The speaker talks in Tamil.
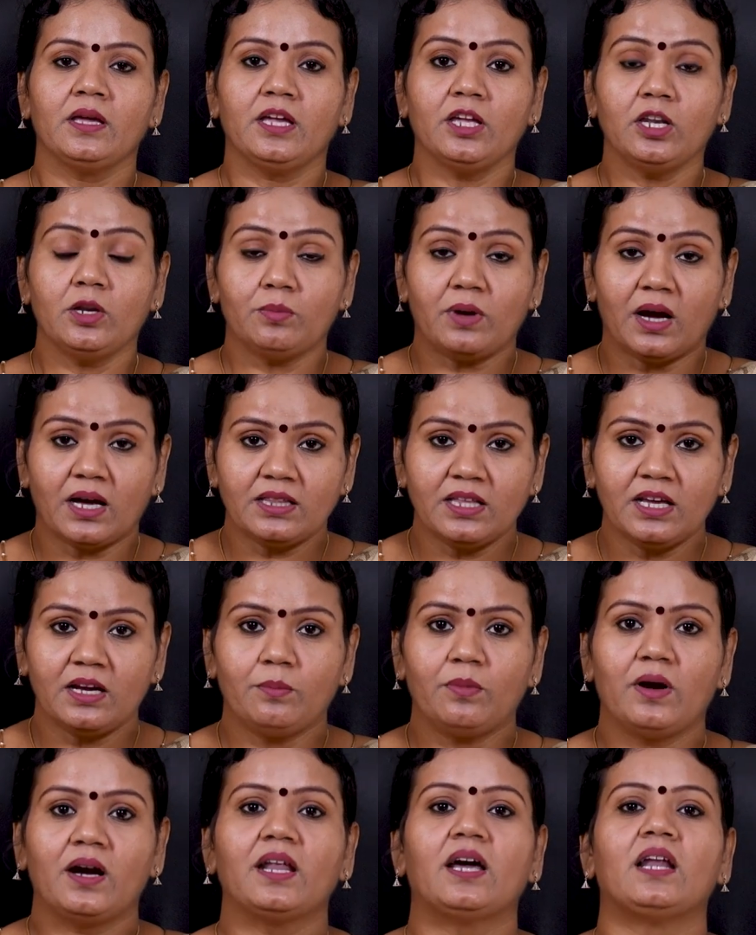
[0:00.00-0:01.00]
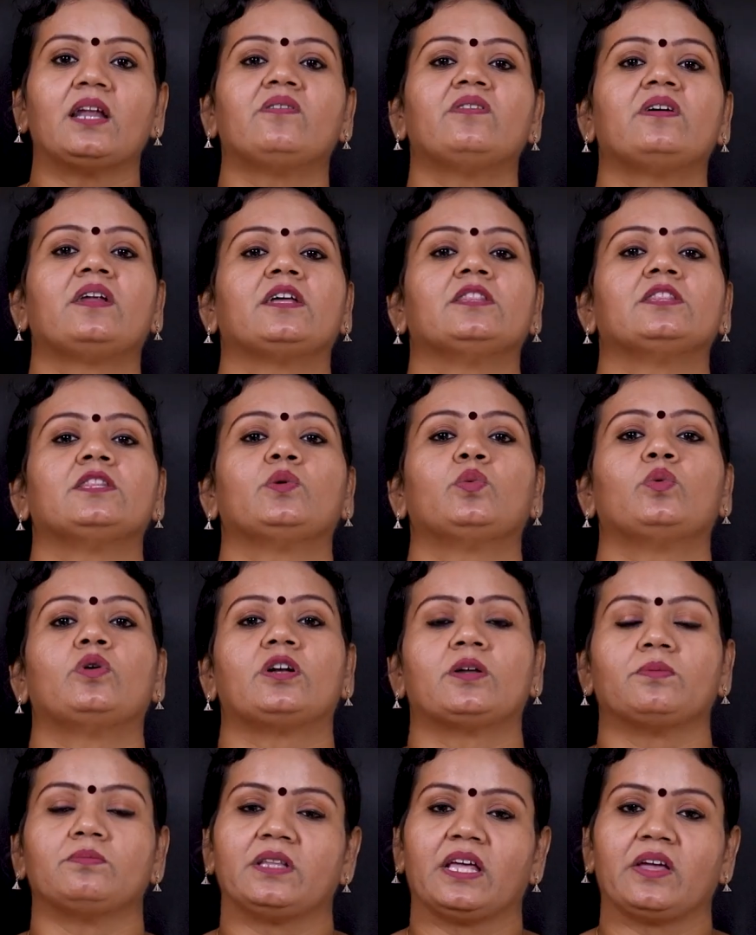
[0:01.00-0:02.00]
இன்னும் அதிகமான அளவு ரத்த
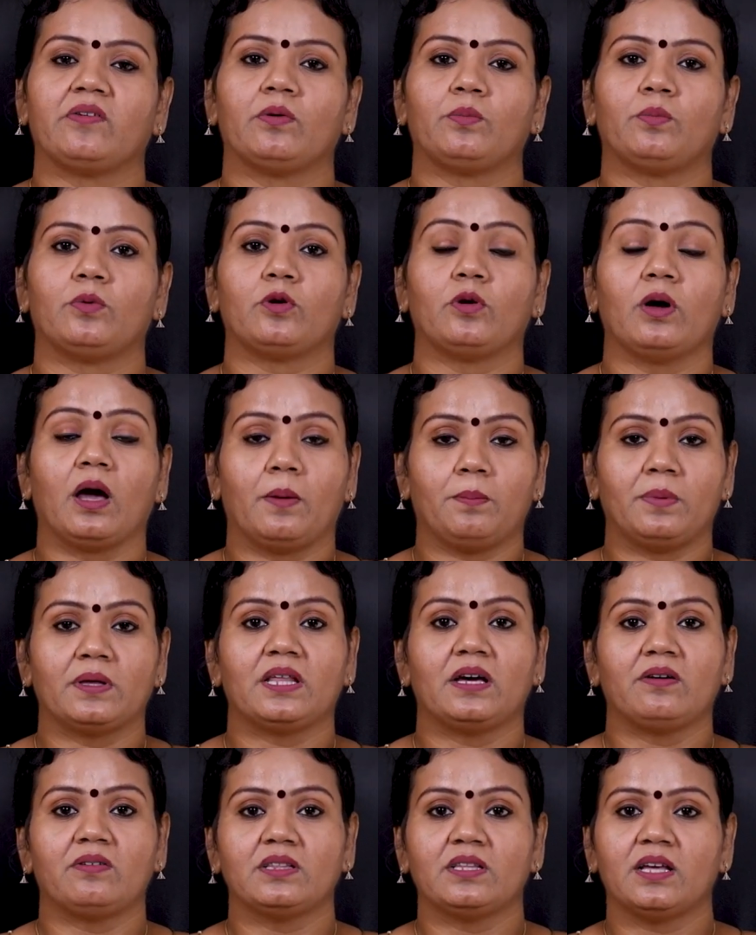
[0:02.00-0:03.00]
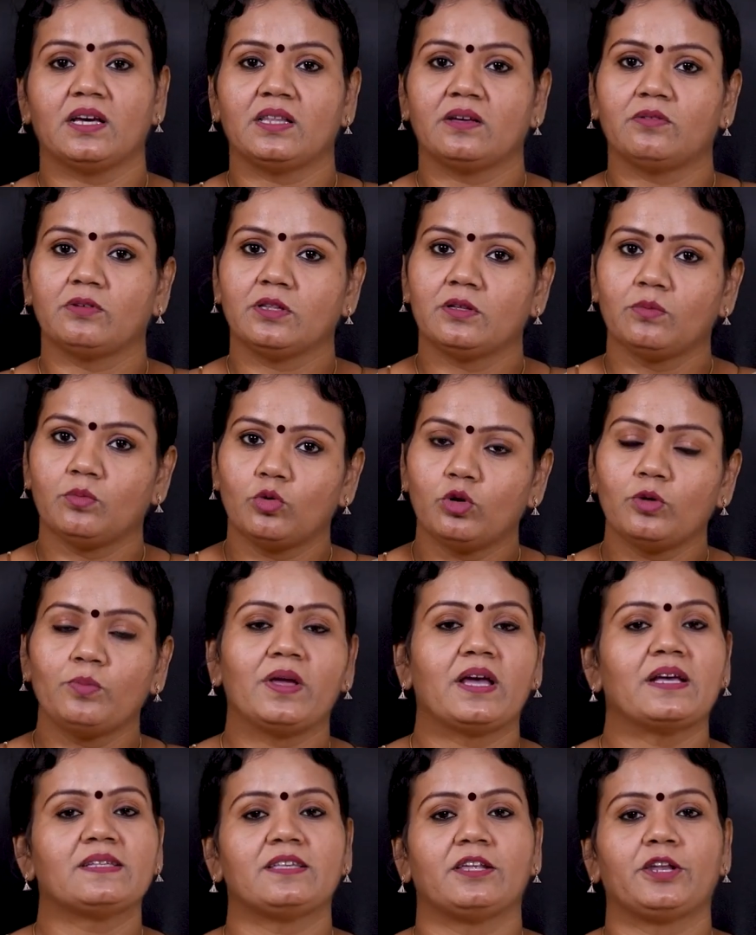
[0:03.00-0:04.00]
ஓட்டம் தேவைப்படும் அப்போ தான் வந்து அதை வந்து
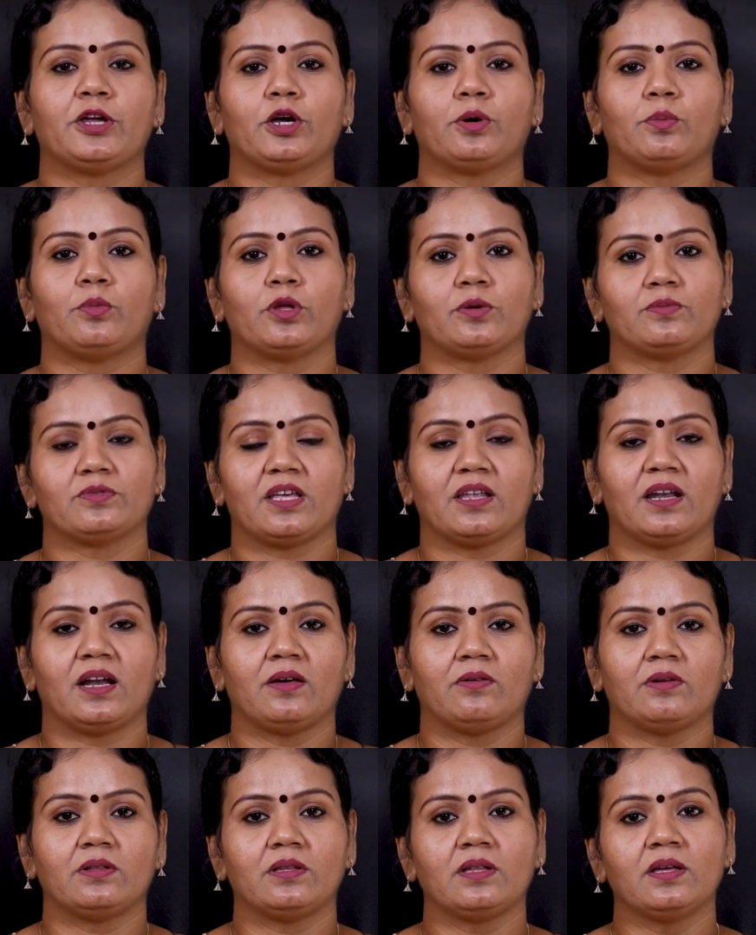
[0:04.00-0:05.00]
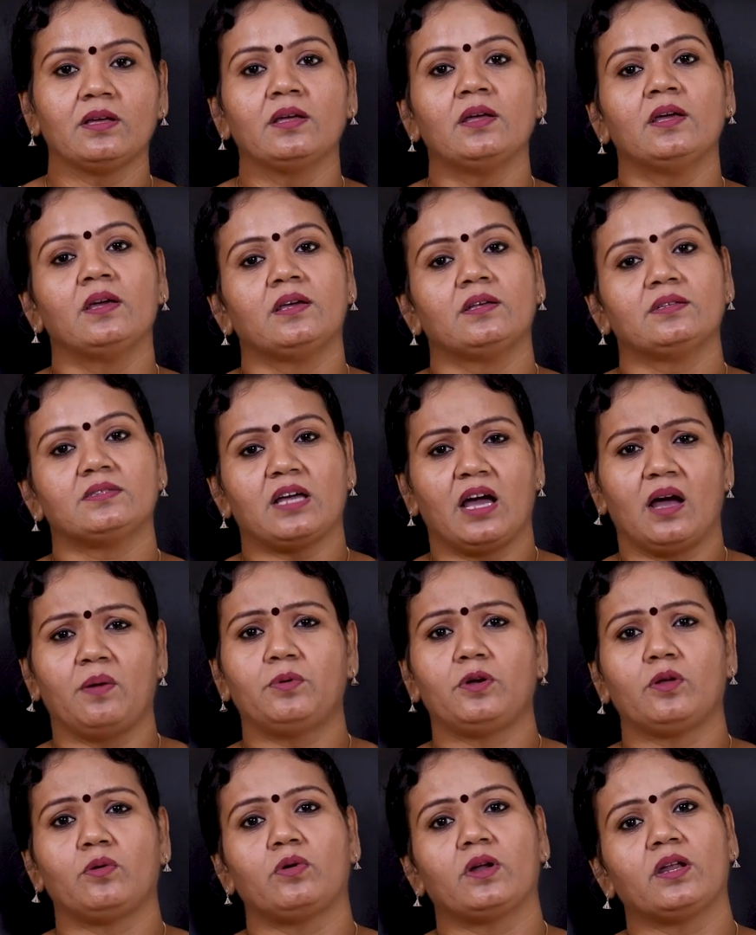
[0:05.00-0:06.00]
முழுமையாக செரிக்க முடியும் அதனால் வந்து
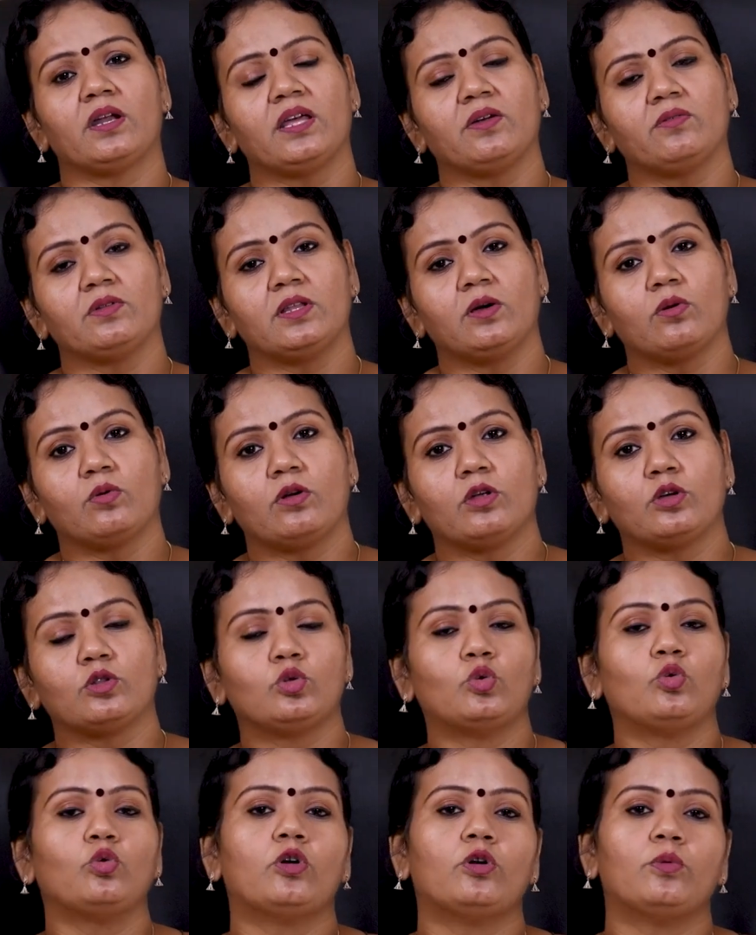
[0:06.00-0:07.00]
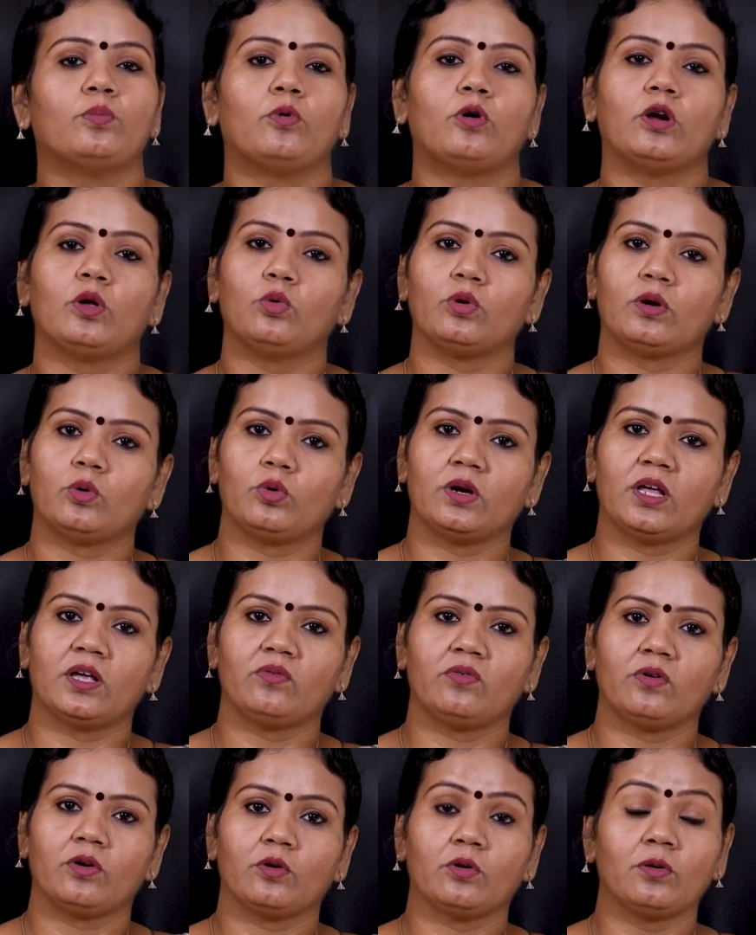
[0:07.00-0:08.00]
சாப்பிட்ட உடனே வந்து அவங்களுக்கு தூங்கணும் போல் ஒரு
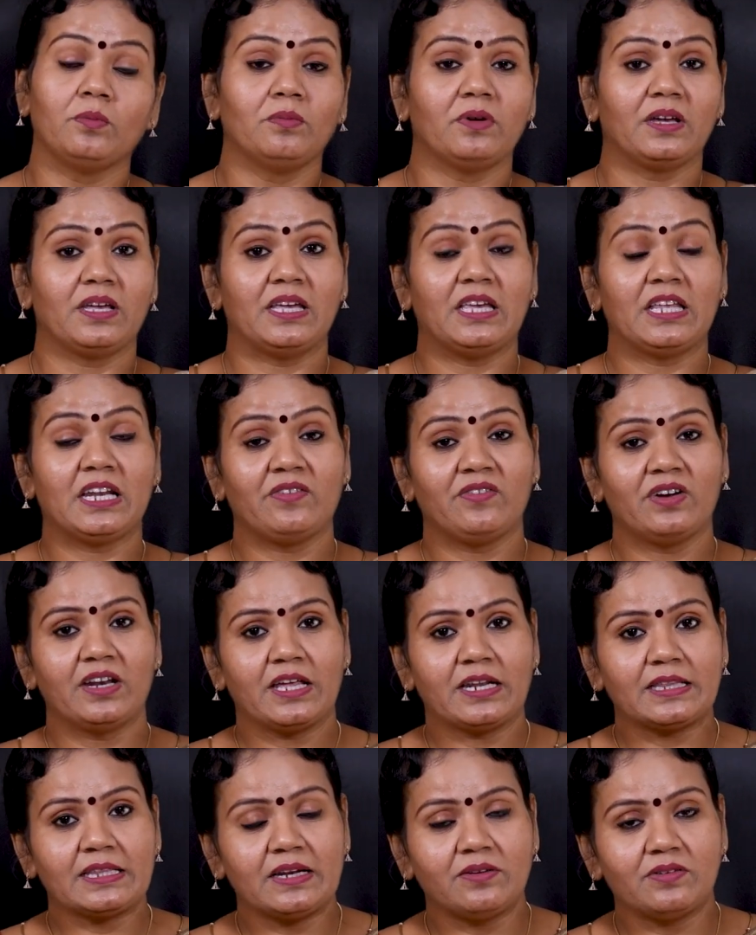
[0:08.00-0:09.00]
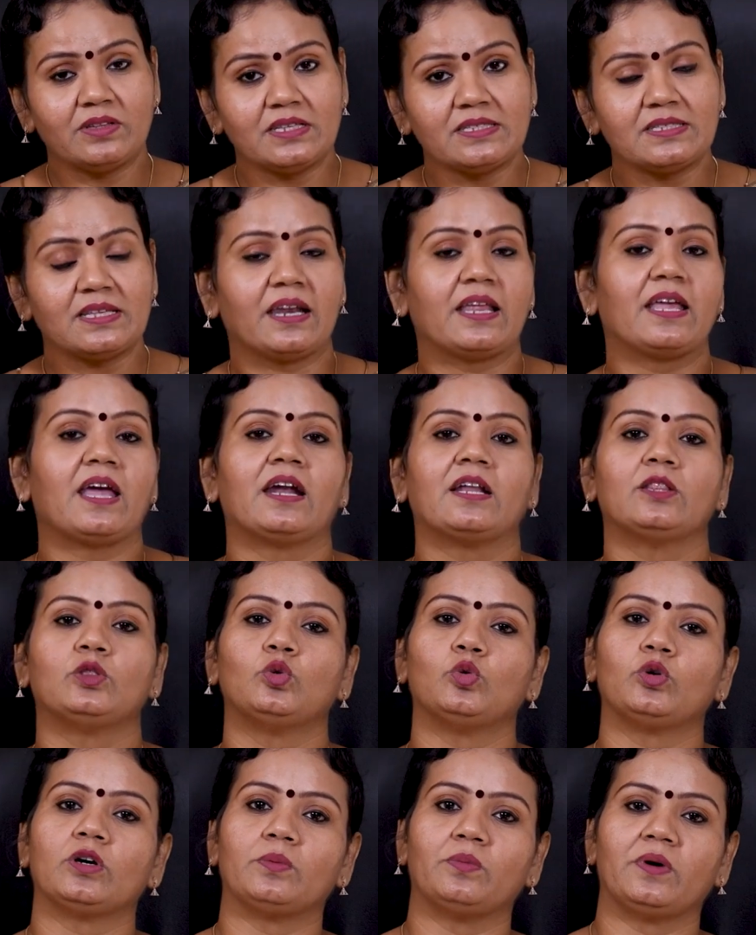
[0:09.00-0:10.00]
உணர்வு இருக்கும் இரவு நேரத்தில் வந்து சரியான
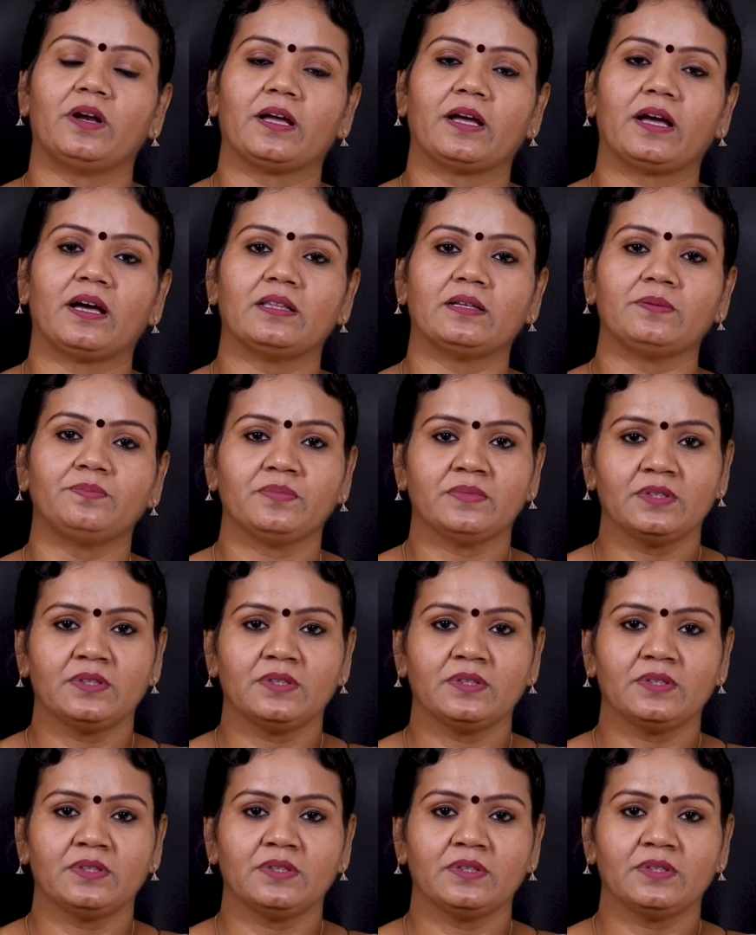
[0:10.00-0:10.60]
தூக்கம் இருக்காது